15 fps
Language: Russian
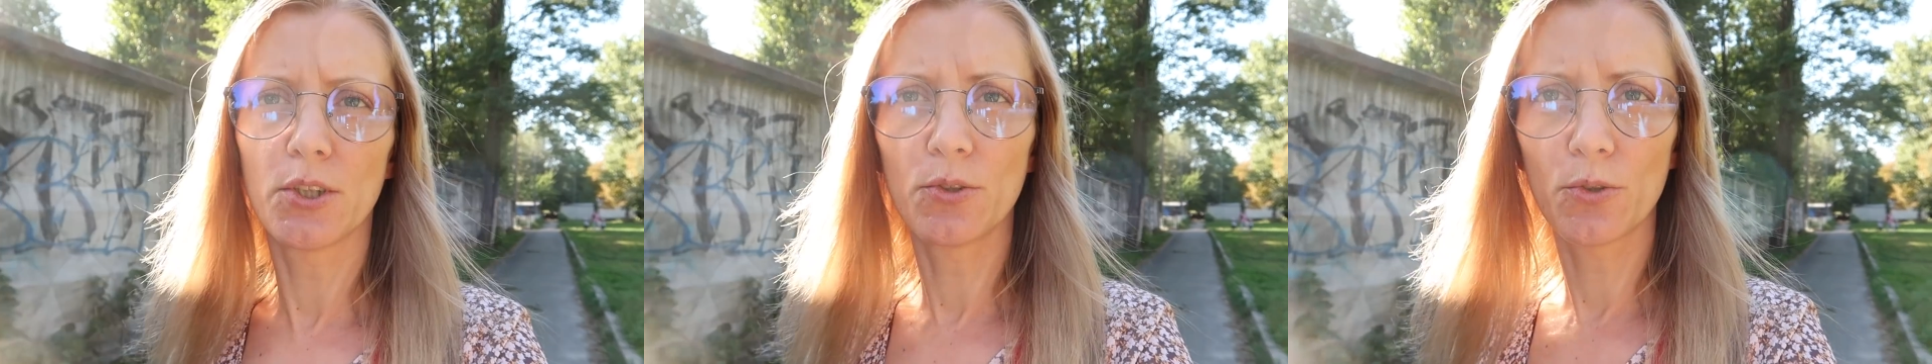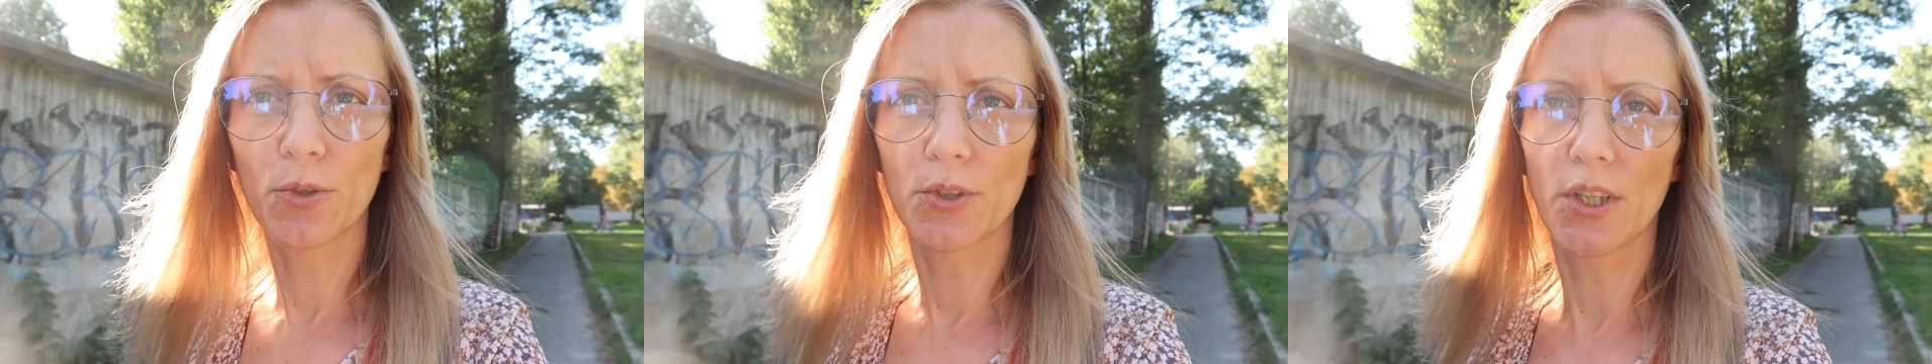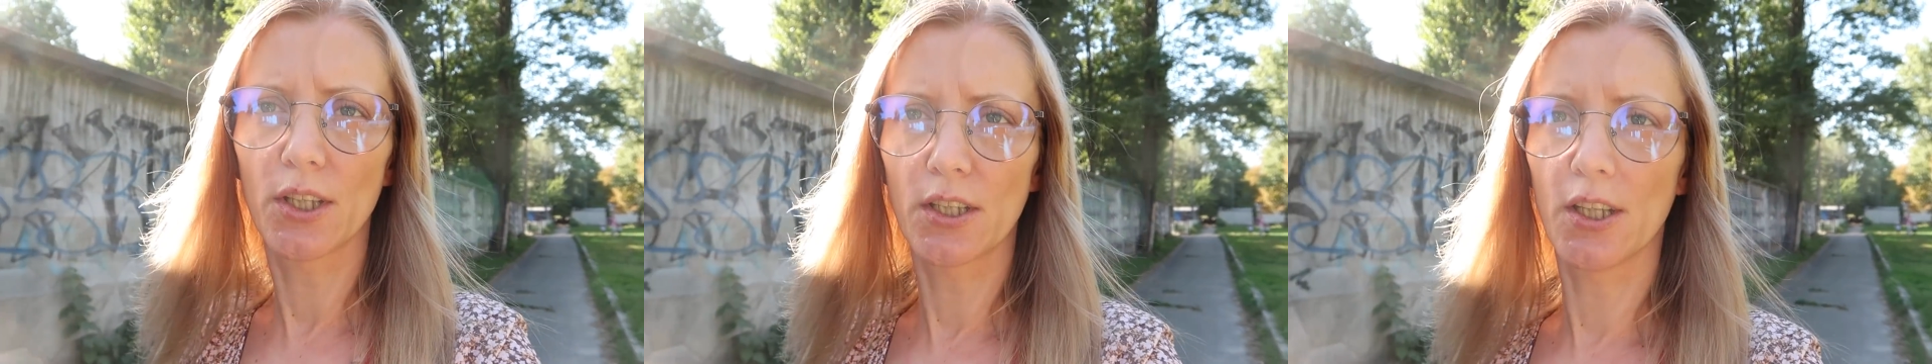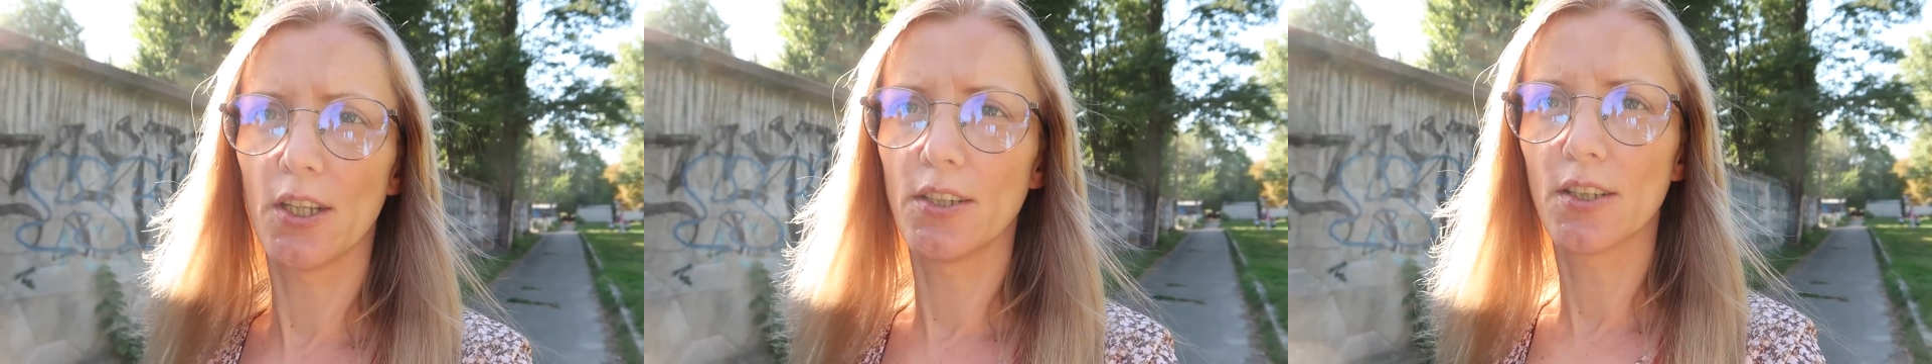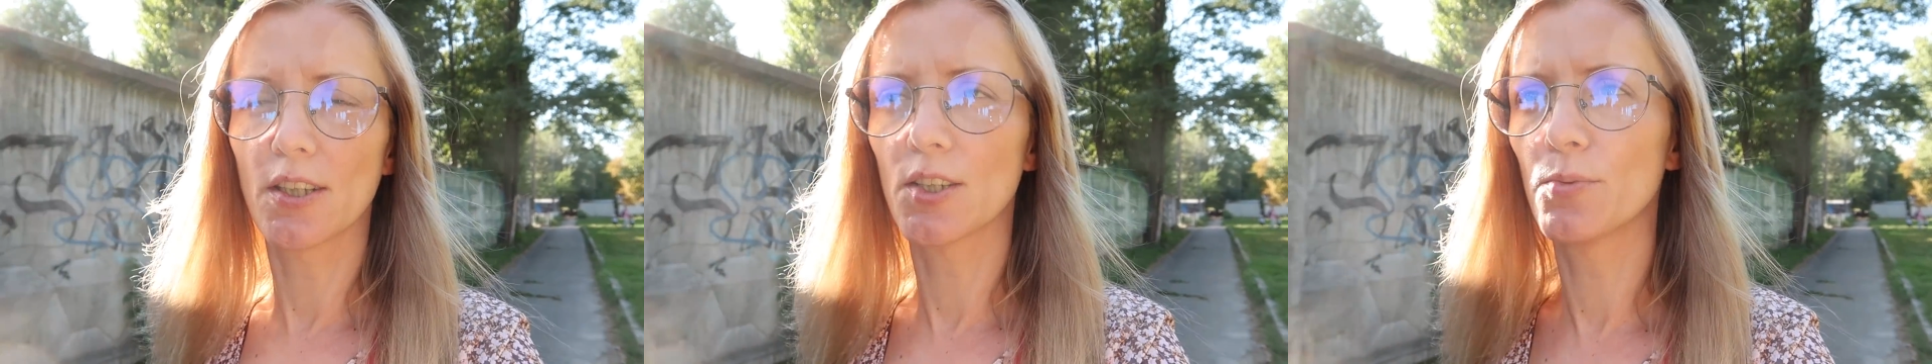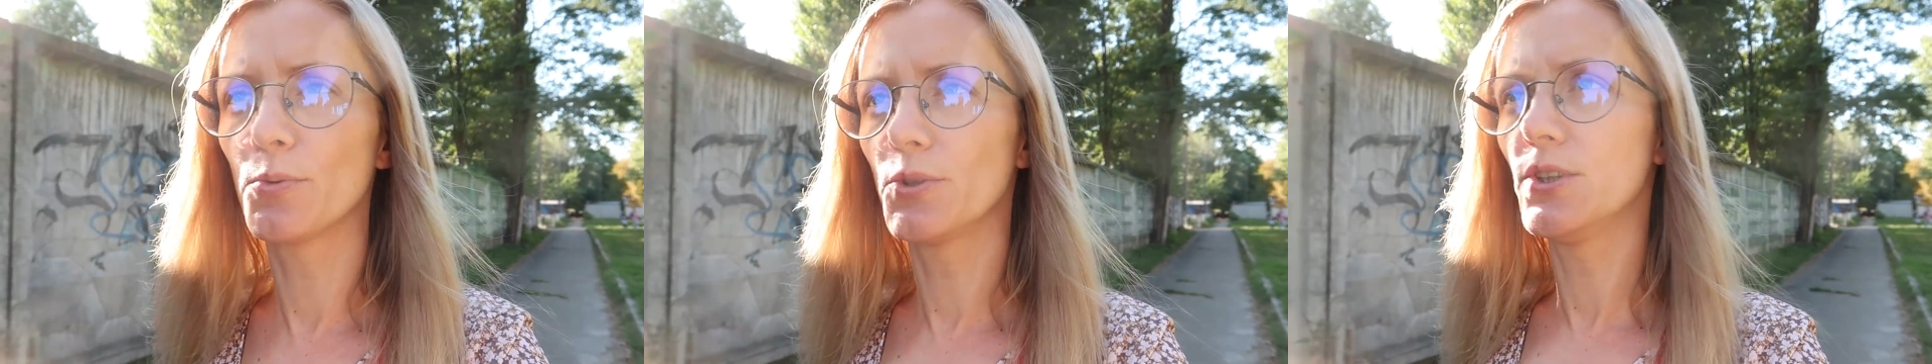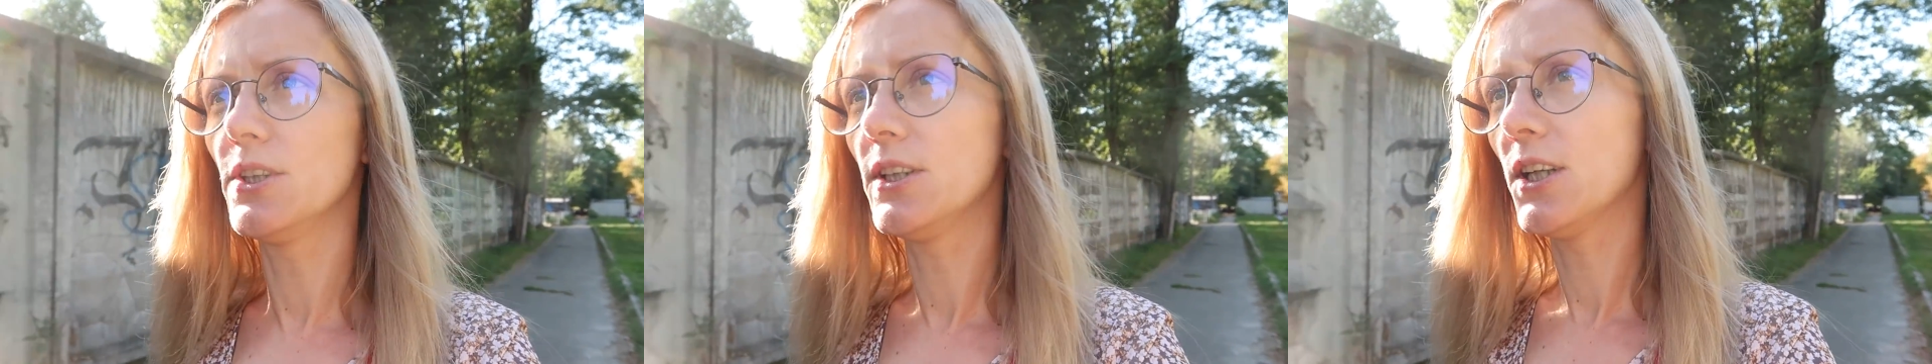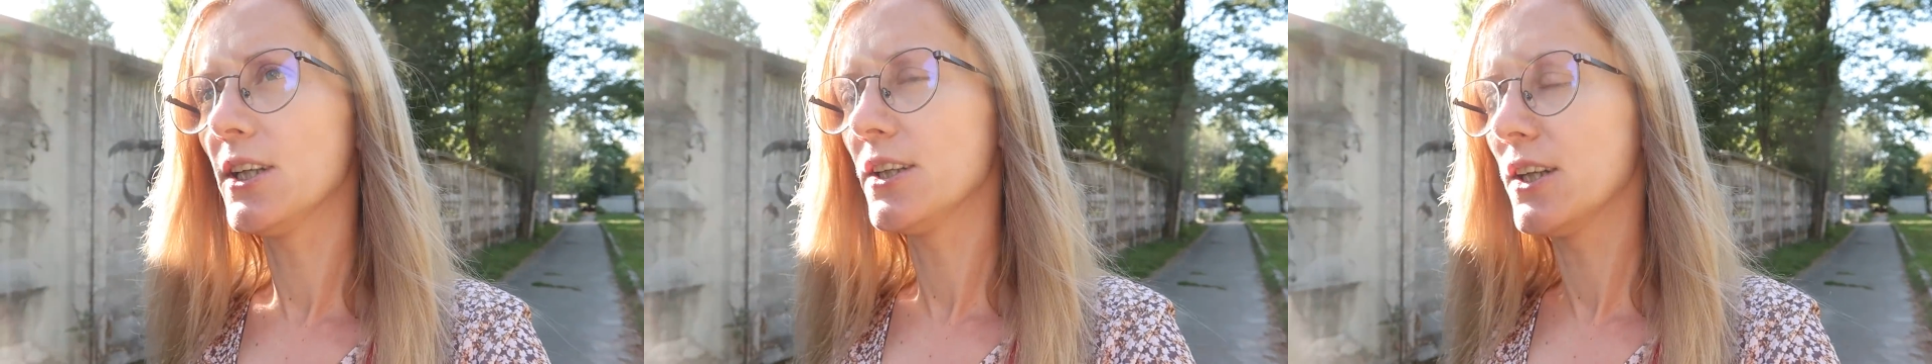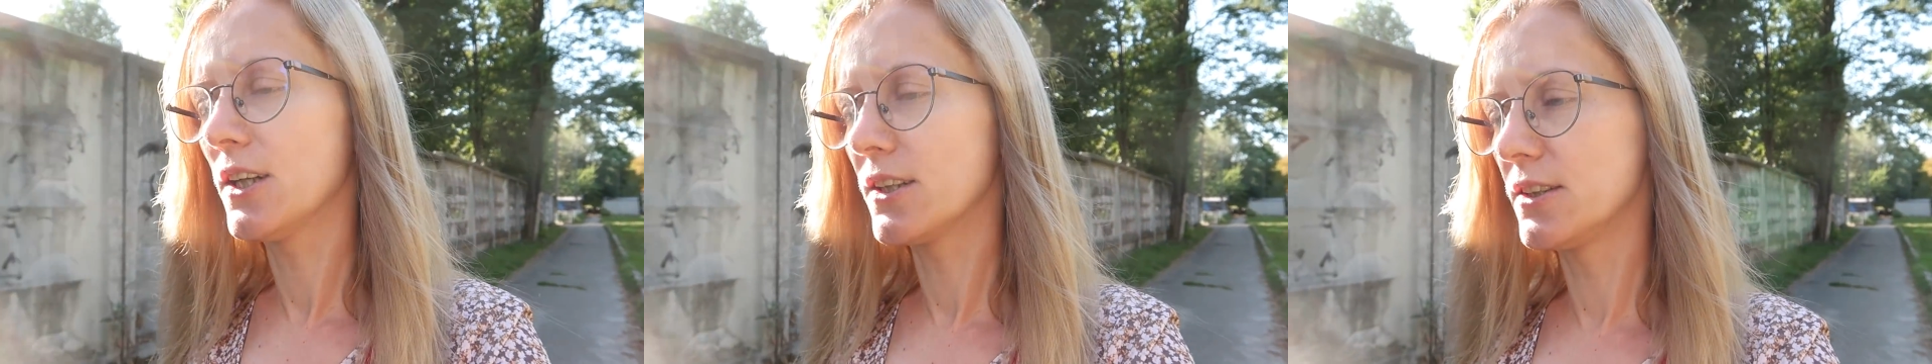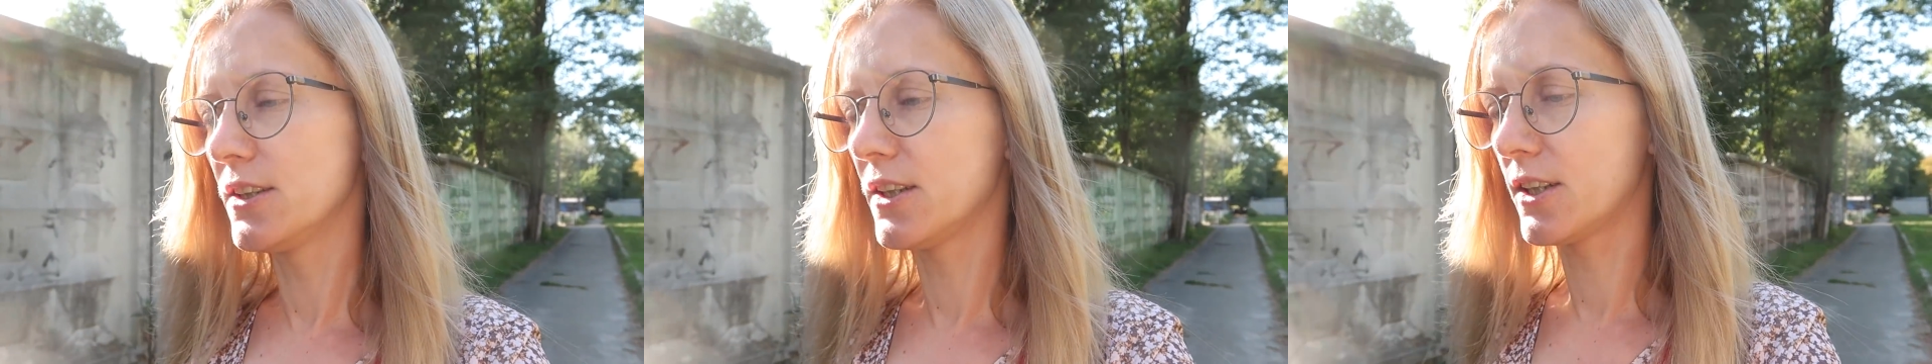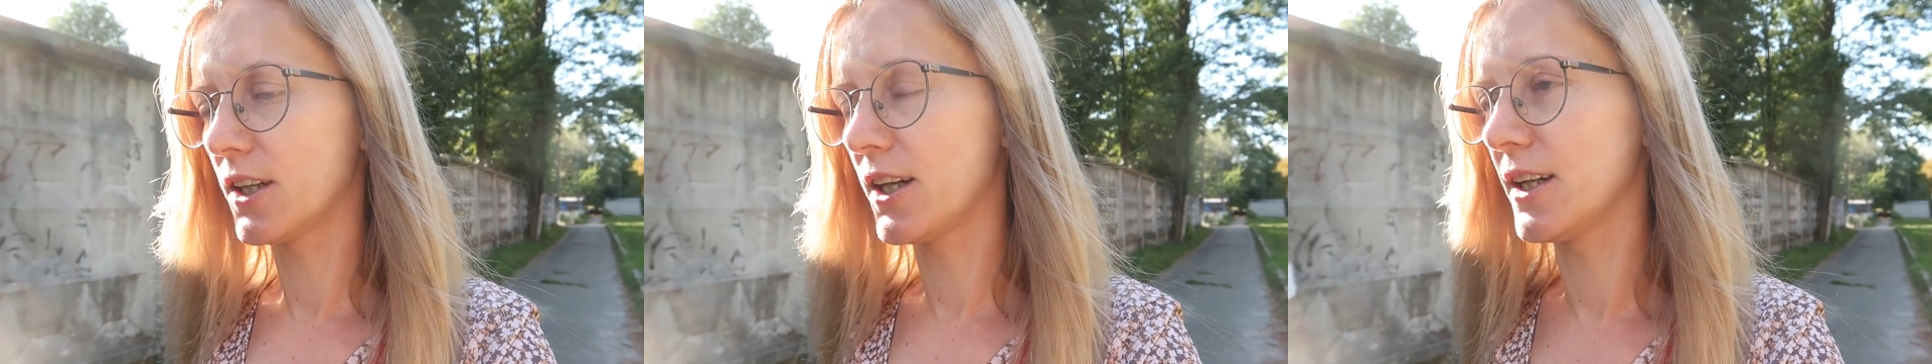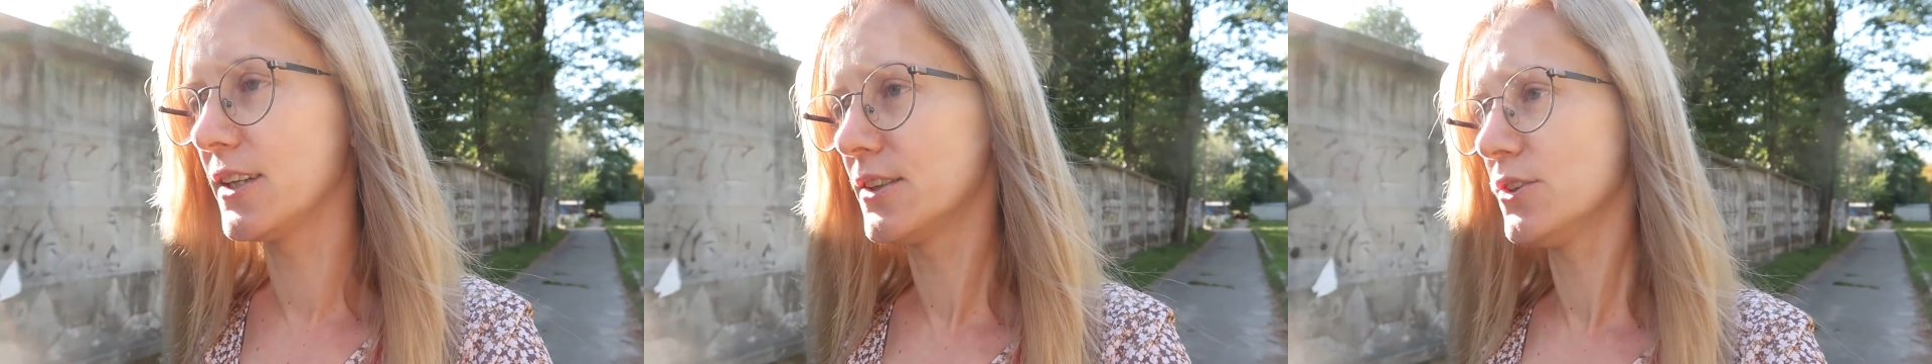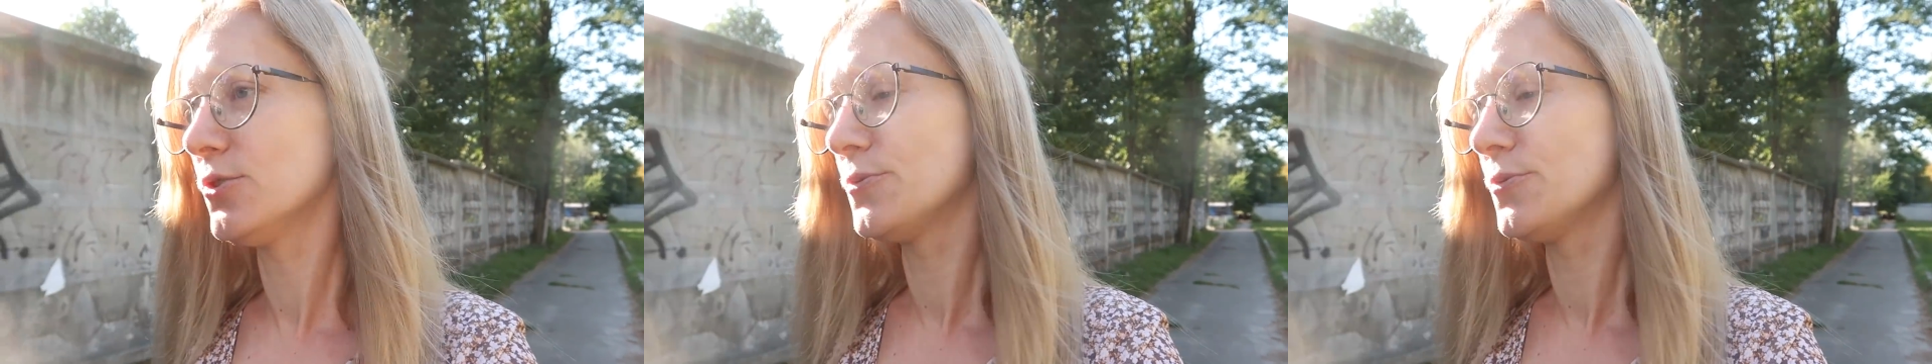Кирюху так я и не разбудила, она отдыхает.